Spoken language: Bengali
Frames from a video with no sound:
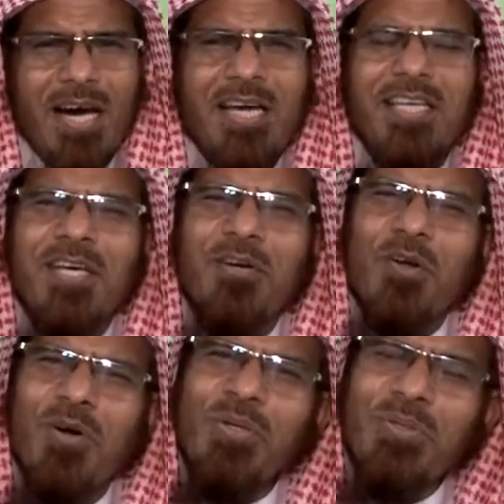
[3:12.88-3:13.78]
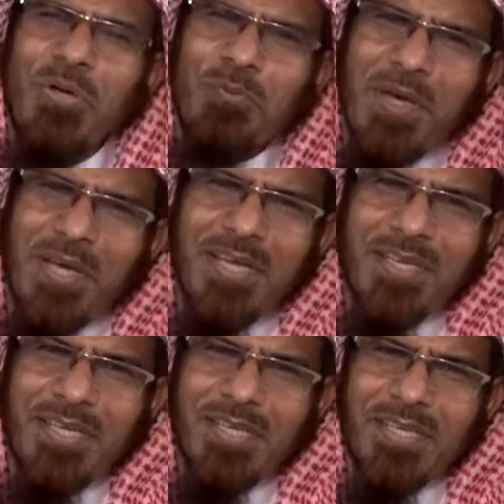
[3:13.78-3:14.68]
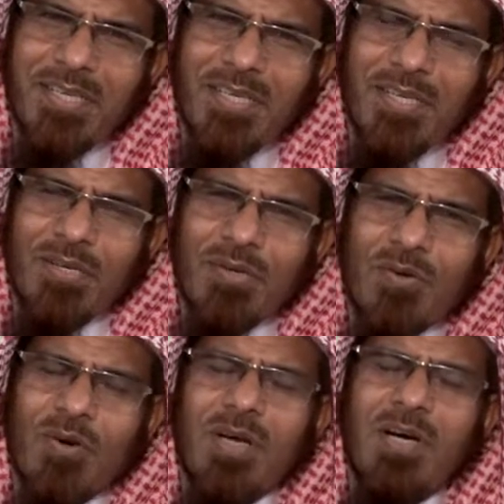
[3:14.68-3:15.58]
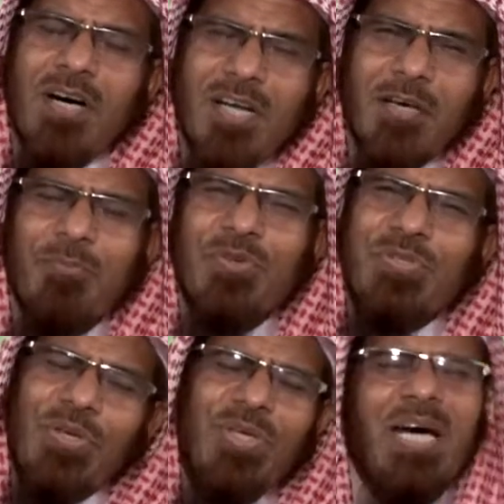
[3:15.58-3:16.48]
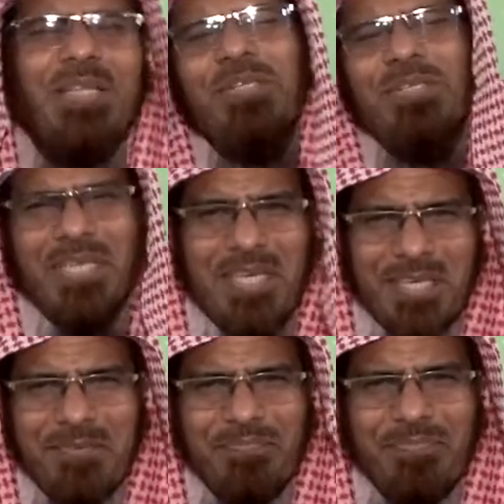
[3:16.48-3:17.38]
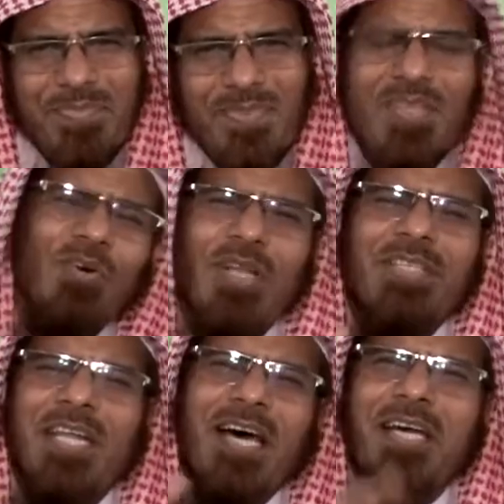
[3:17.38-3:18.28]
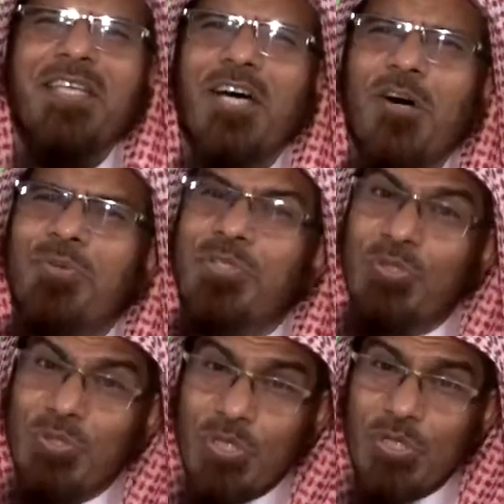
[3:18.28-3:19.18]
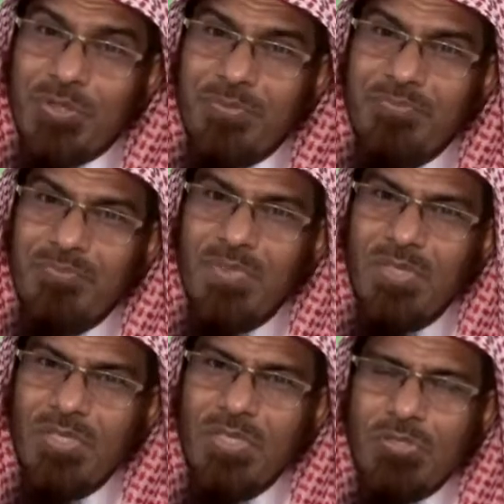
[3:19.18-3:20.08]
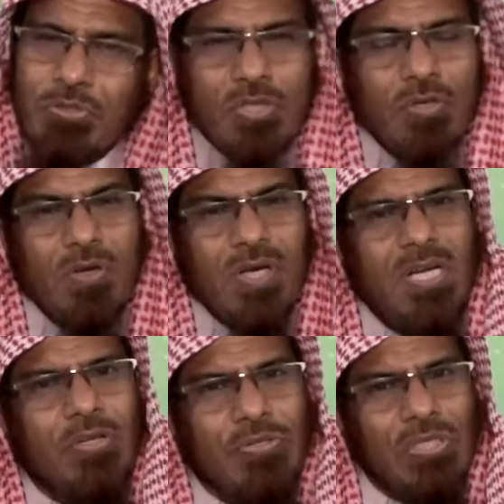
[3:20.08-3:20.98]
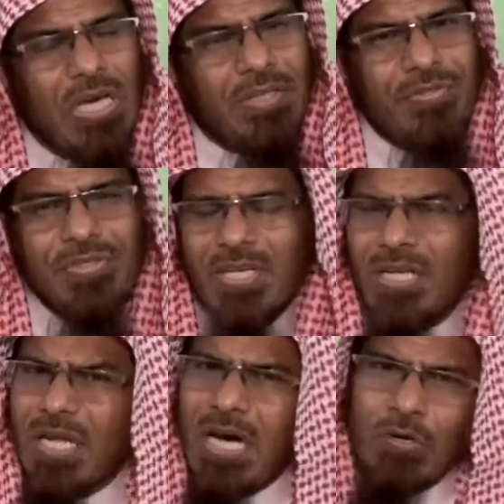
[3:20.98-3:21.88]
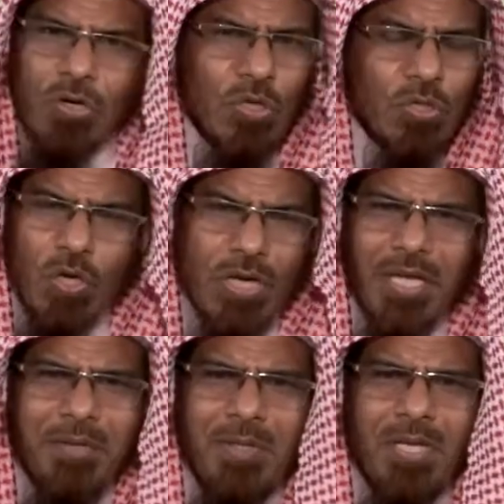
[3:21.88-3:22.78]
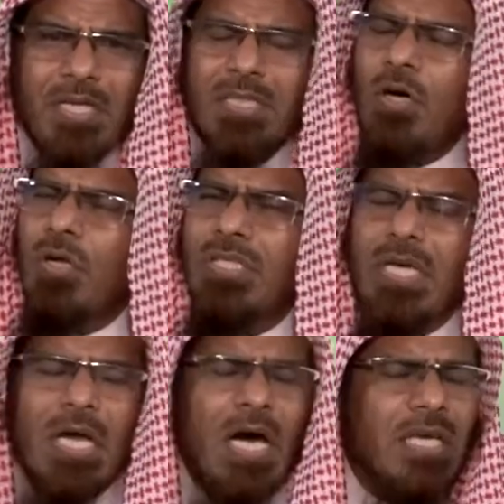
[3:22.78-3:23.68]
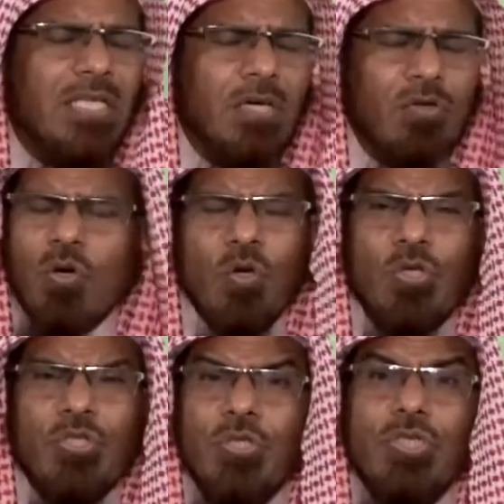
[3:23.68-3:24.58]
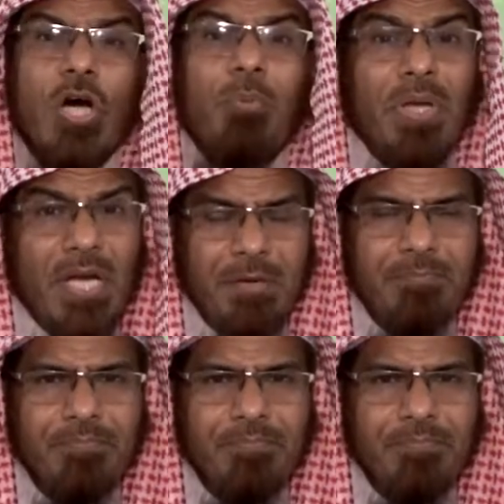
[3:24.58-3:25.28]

আকিদা গ্রহণ করবে কোরআন এবং সহি হাদিস থেকে তাহলে তার আকিদা হবে সুন্দর যদি কোরআন ও সহি হাদিস থেকে না গ্রহণ করে তাহলে তার আকিদা কখনোই সঠিক হবে না